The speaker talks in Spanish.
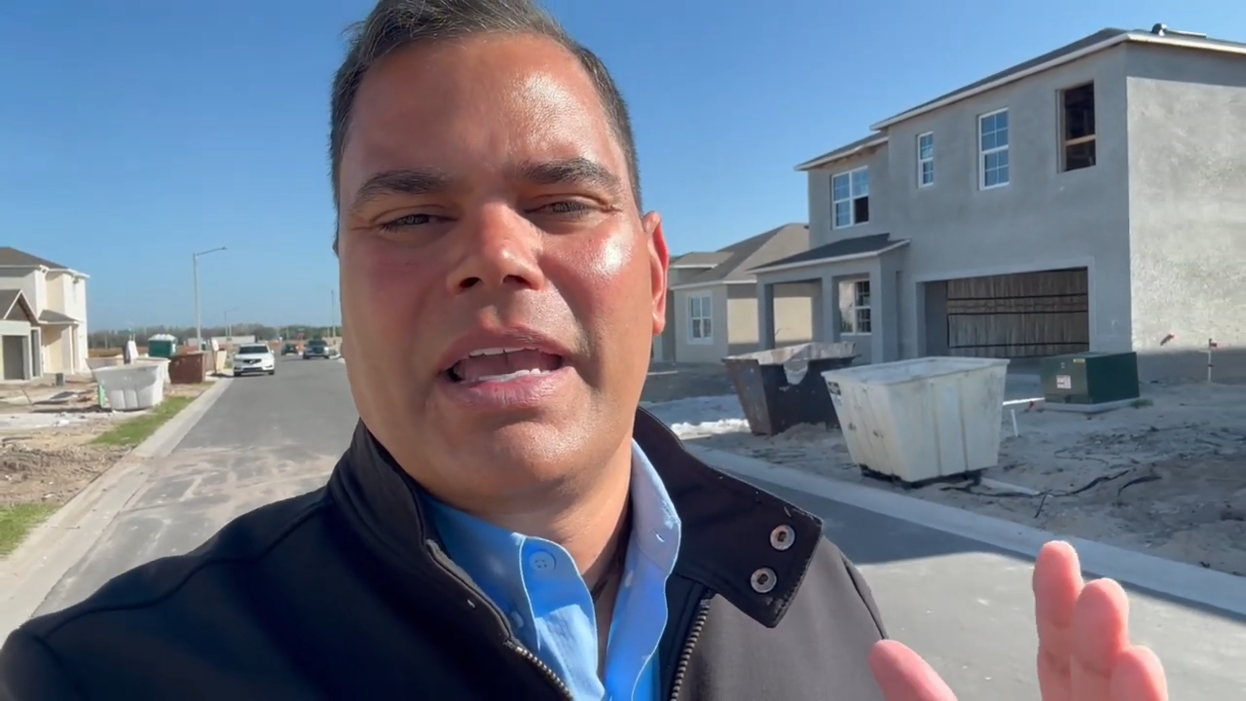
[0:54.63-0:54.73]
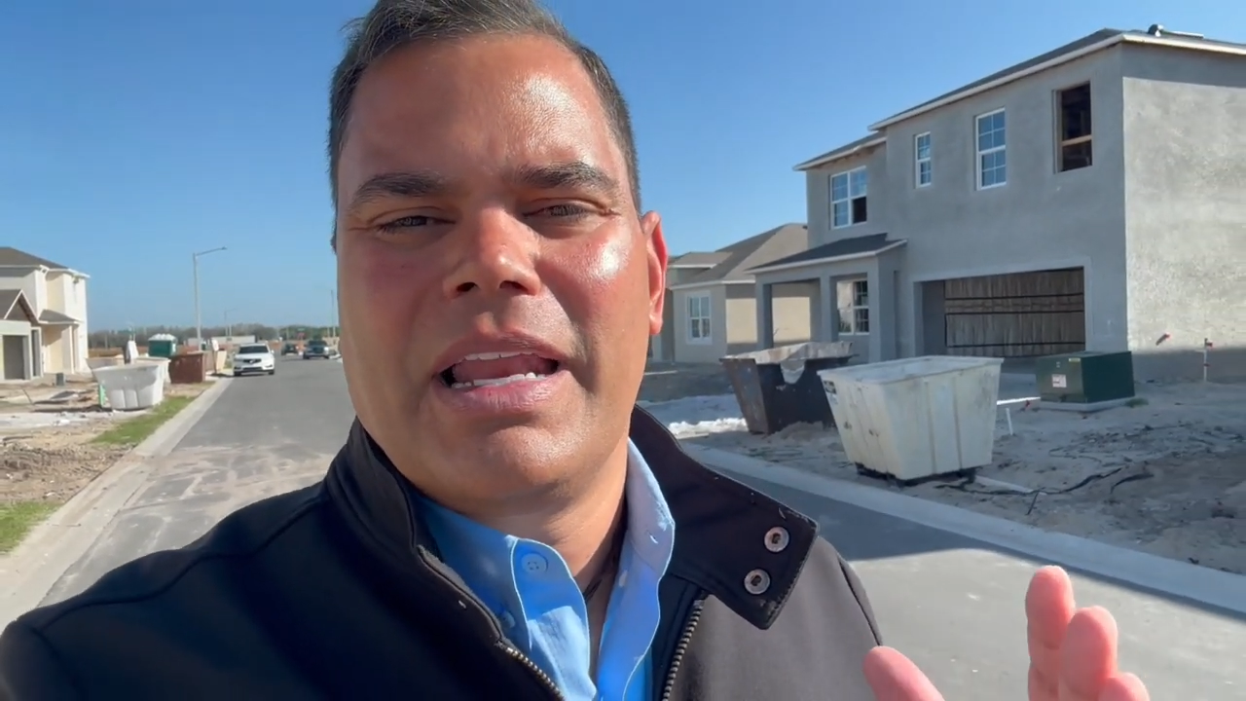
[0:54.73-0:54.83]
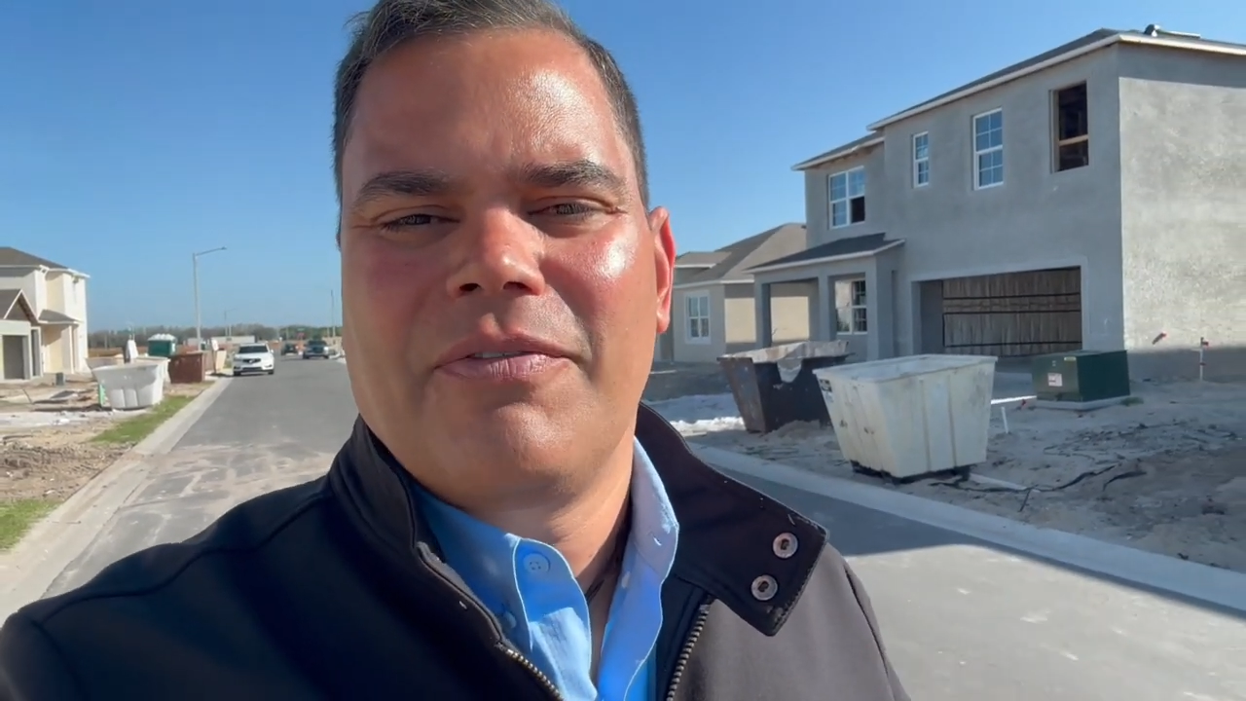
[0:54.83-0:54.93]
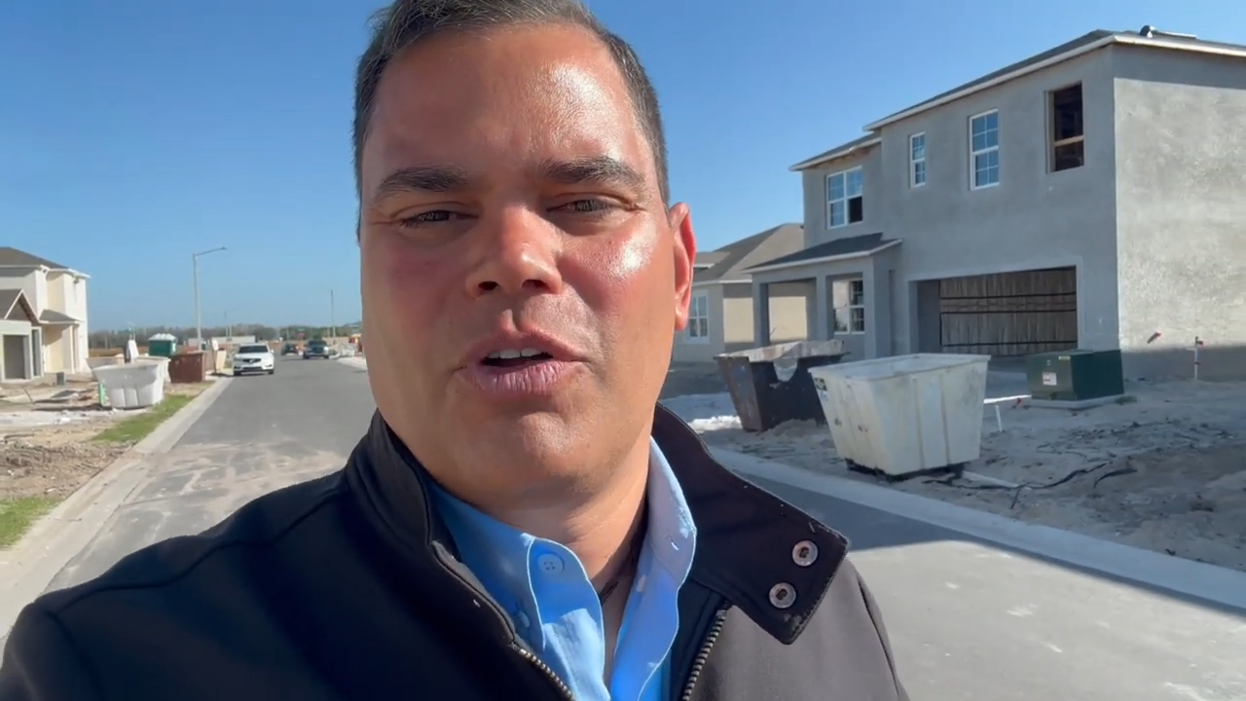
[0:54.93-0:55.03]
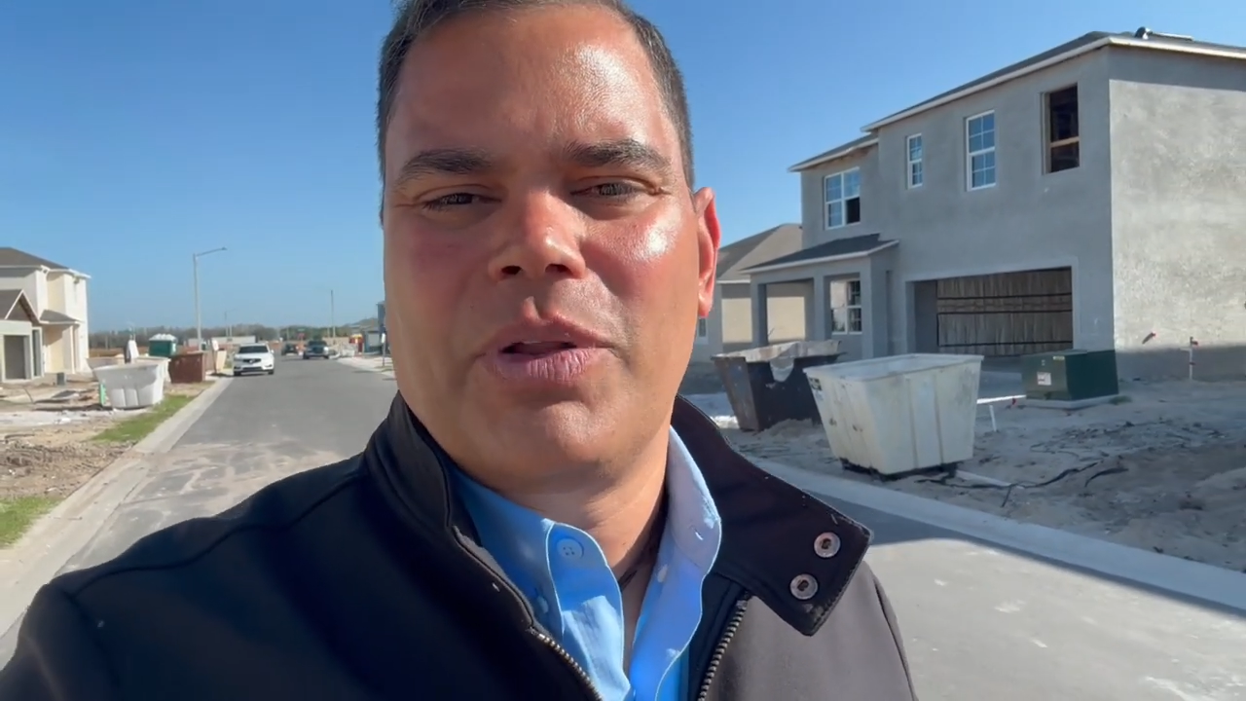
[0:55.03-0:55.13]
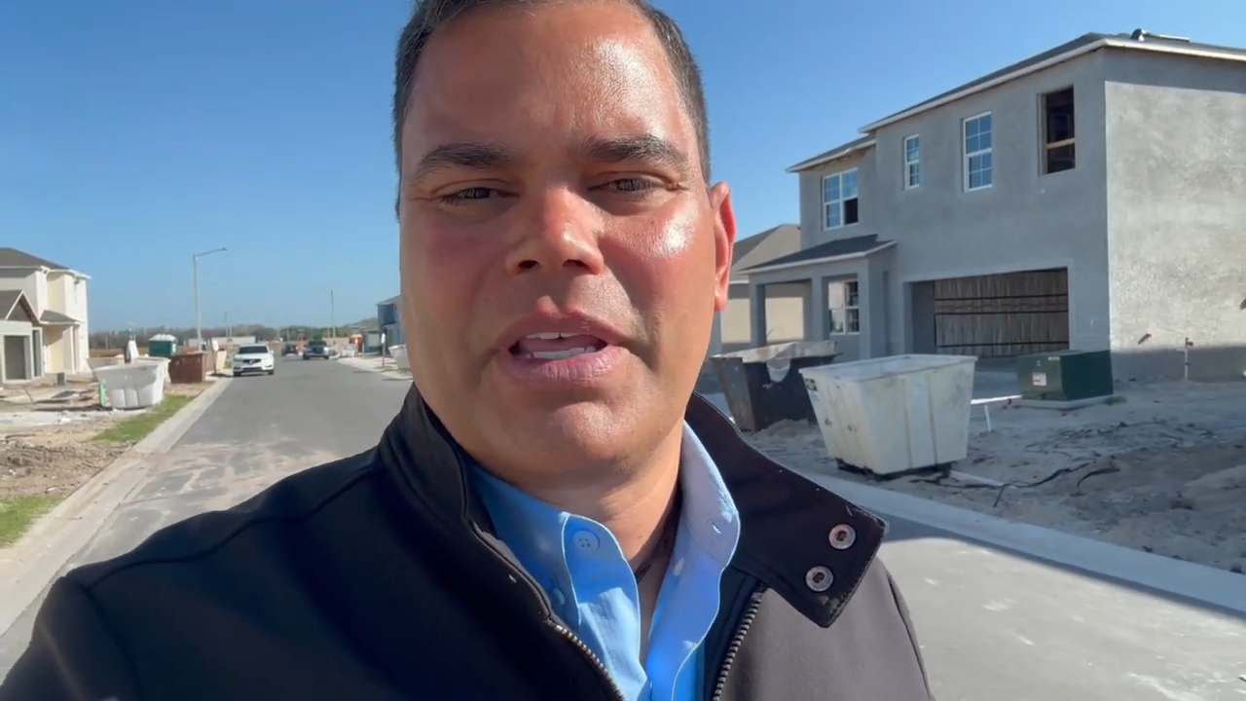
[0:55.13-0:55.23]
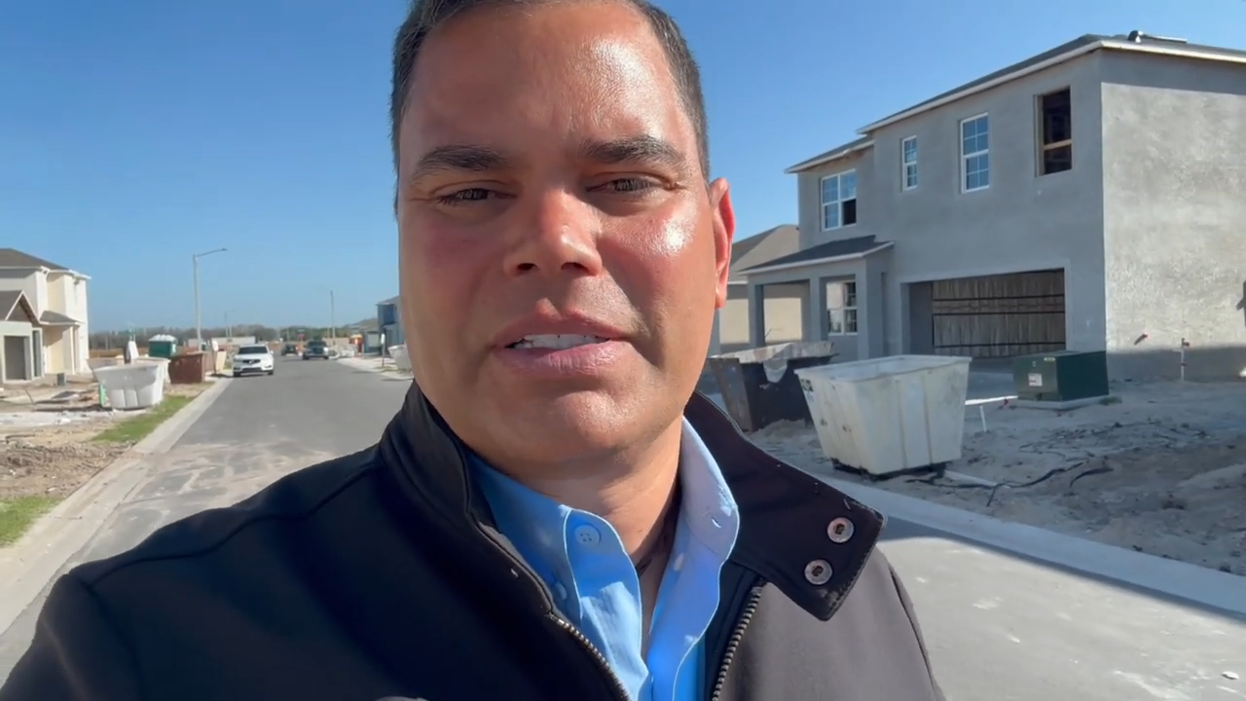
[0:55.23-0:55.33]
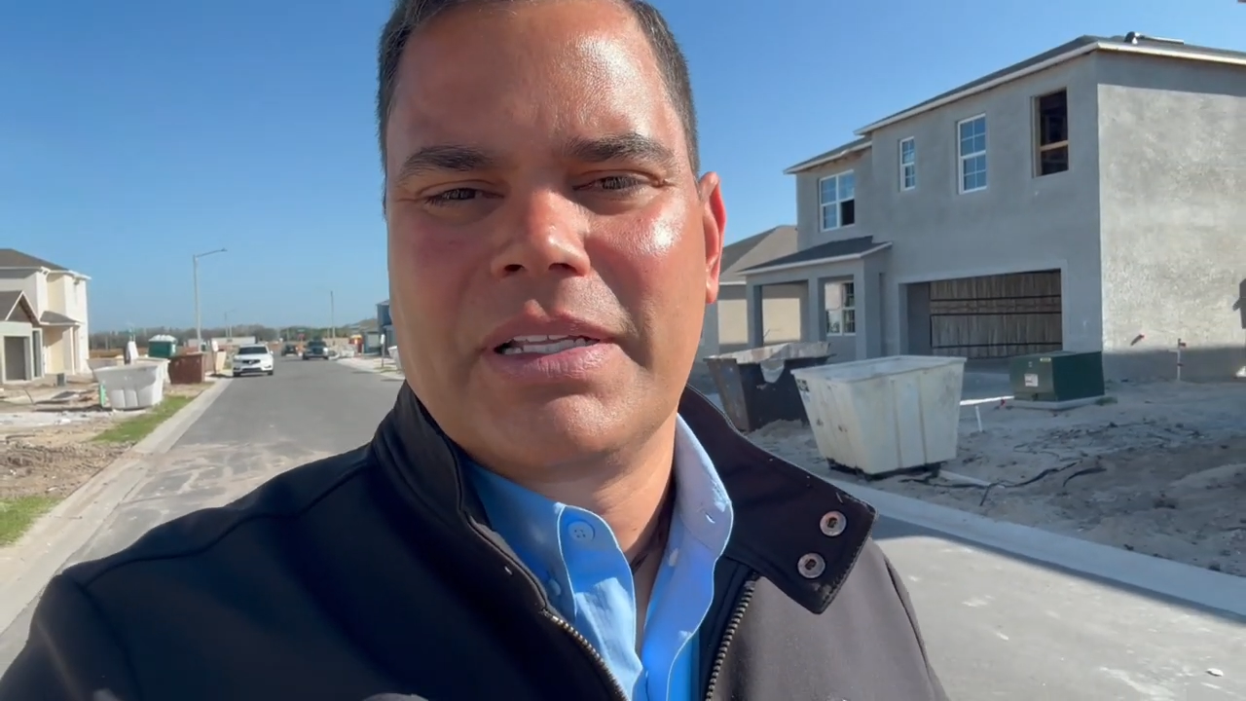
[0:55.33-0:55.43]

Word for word: en la Florida